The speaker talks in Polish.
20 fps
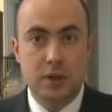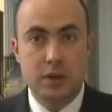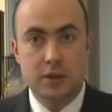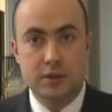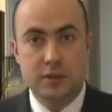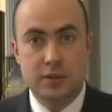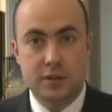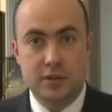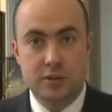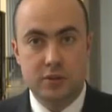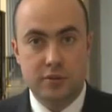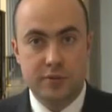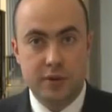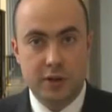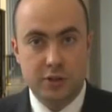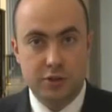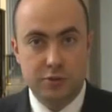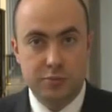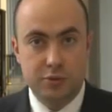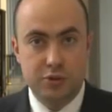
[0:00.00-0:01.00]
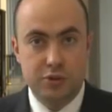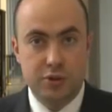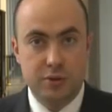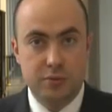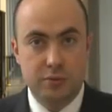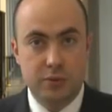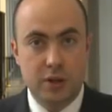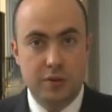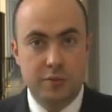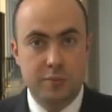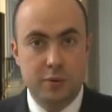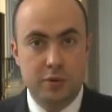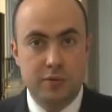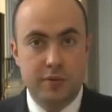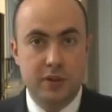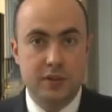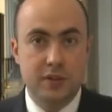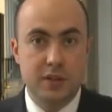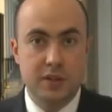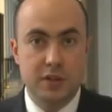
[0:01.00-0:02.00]
Zdecydowaliśmy się na
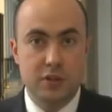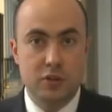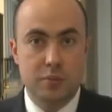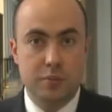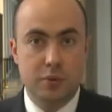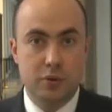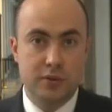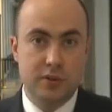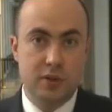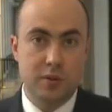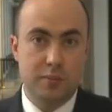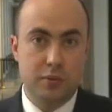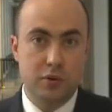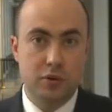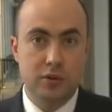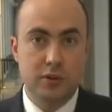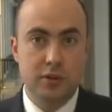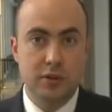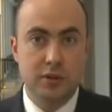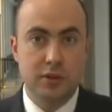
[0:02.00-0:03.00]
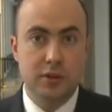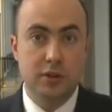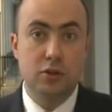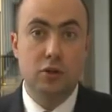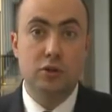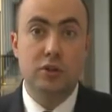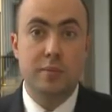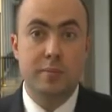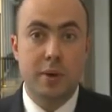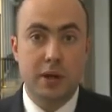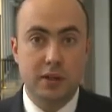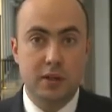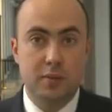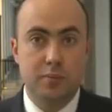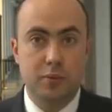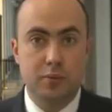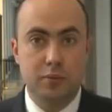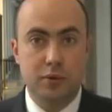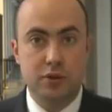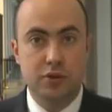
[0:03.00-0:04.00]
wprowadzenie do polskiej polityki, do debaty
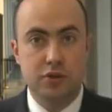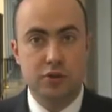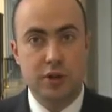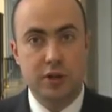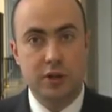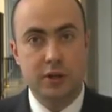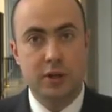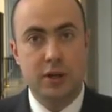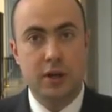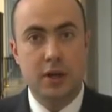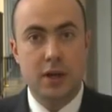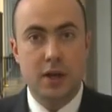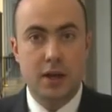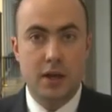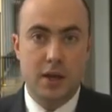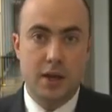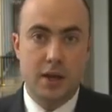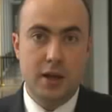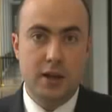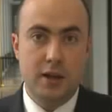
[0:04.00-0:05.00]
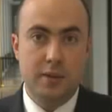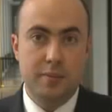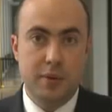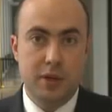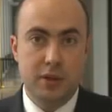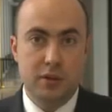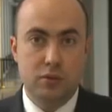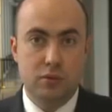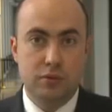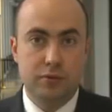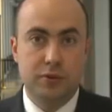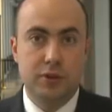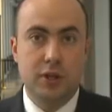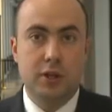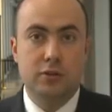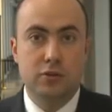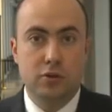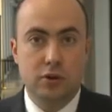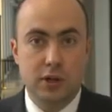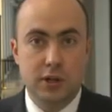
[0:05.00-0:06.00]
publicznej elementów
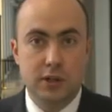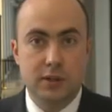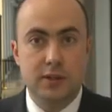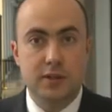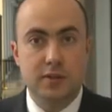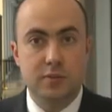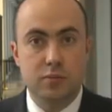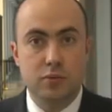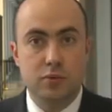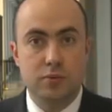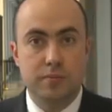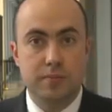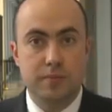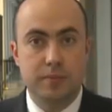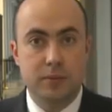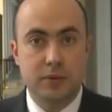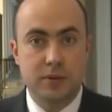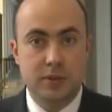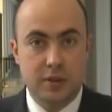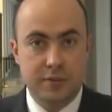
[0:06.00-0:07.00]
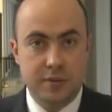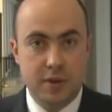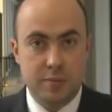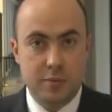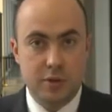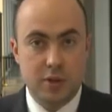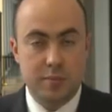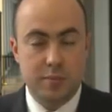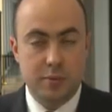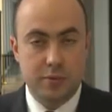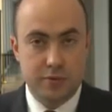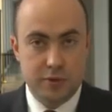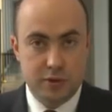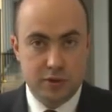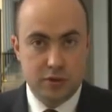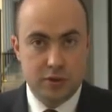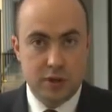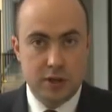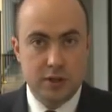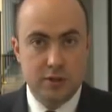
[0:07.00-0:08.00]
technokratyzmu. Stawiamy na
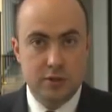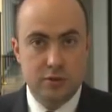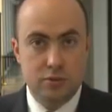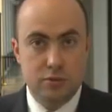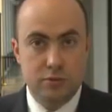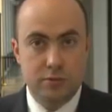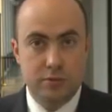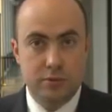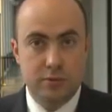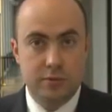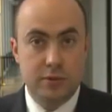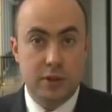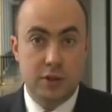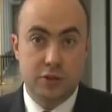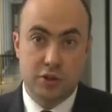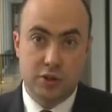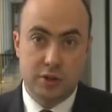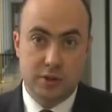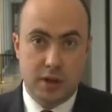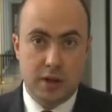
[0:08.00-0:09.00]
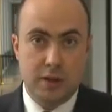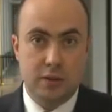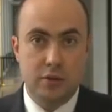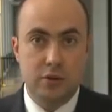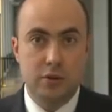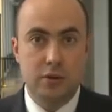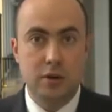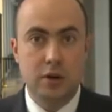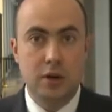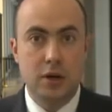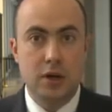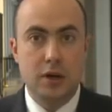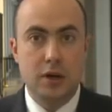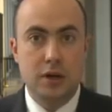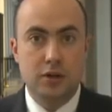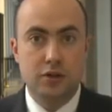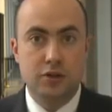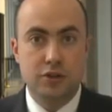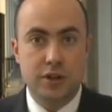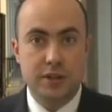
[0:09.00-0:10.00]
profesjonalistów w nadziei na to,
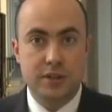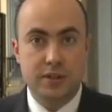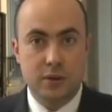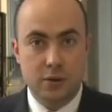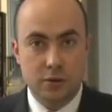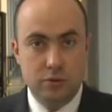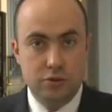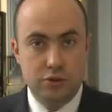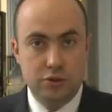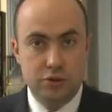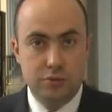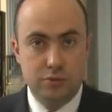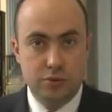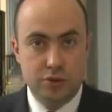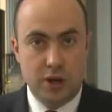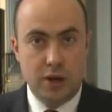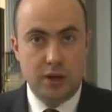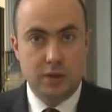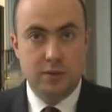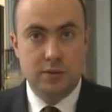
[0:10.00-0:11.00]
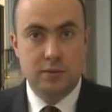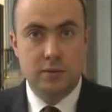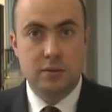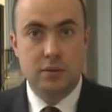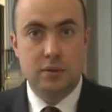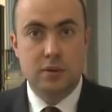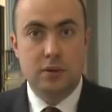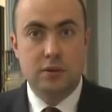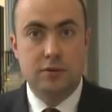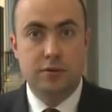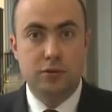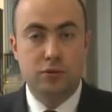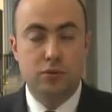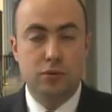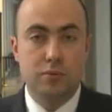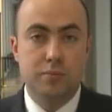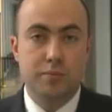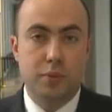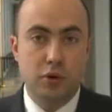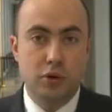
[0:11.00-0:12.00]
że skończy się czas, w
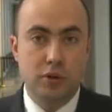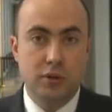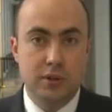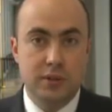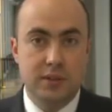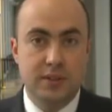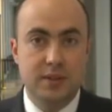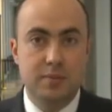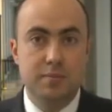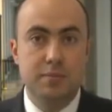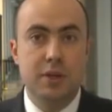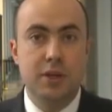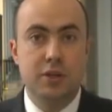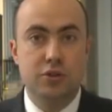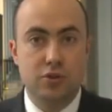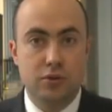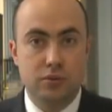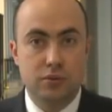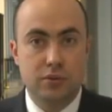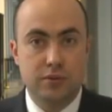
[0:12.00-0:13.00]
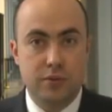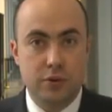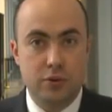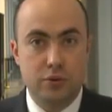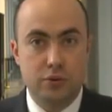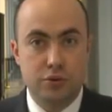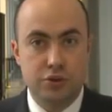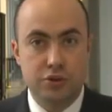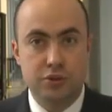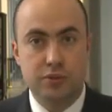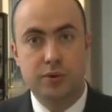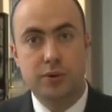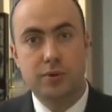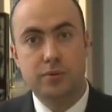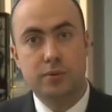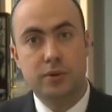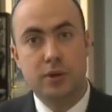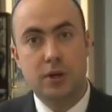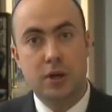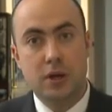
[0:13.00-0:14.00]
którym politycy mierzą swoją
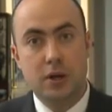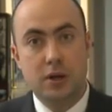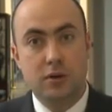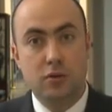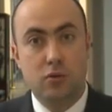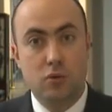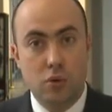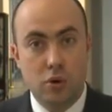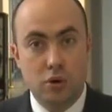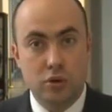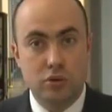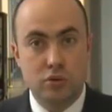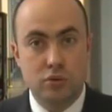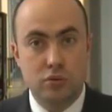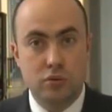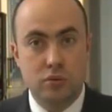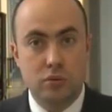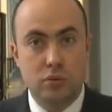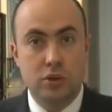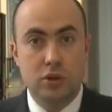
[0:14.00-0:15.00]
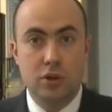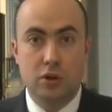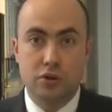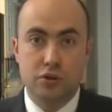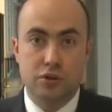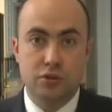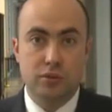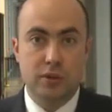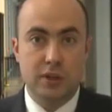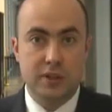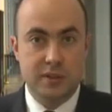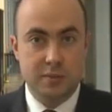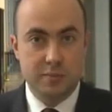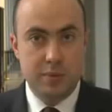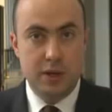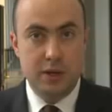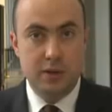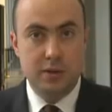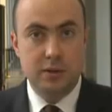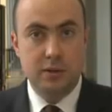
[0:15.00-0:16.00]
siłę głosu ilością
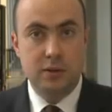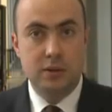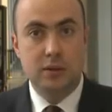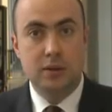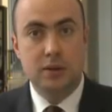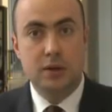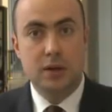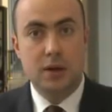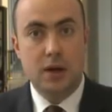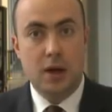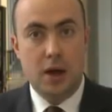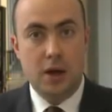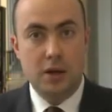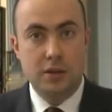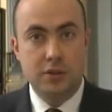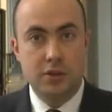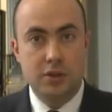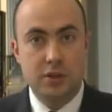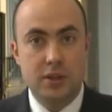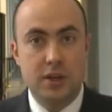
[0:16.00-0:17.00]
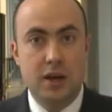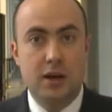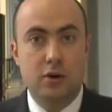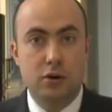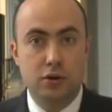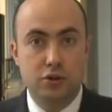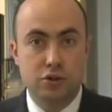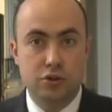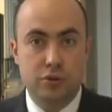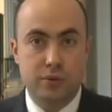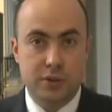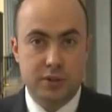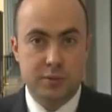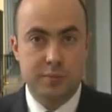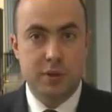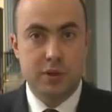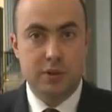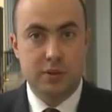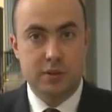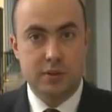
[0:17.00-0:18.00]
decybeli, a nie jakością
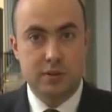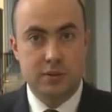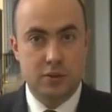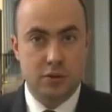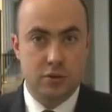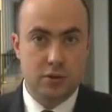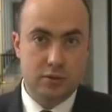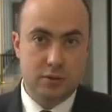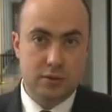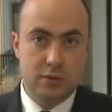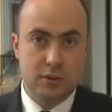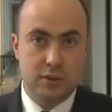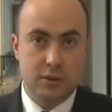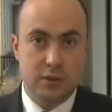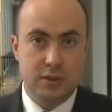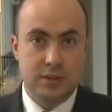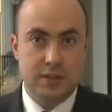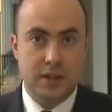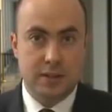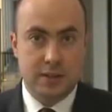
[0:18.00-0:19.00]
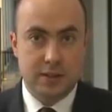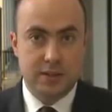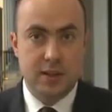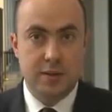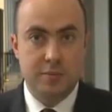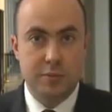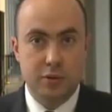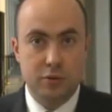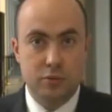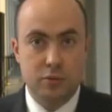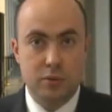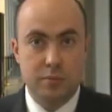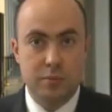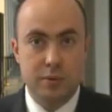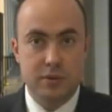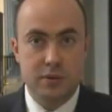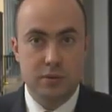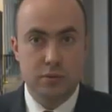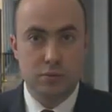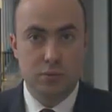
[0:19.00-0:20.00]
ekspertyz stojących za tezami, które
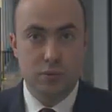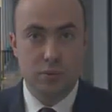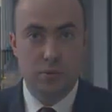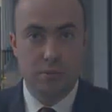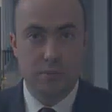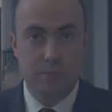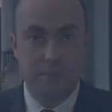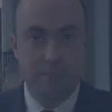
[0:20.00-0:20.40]
prezentują.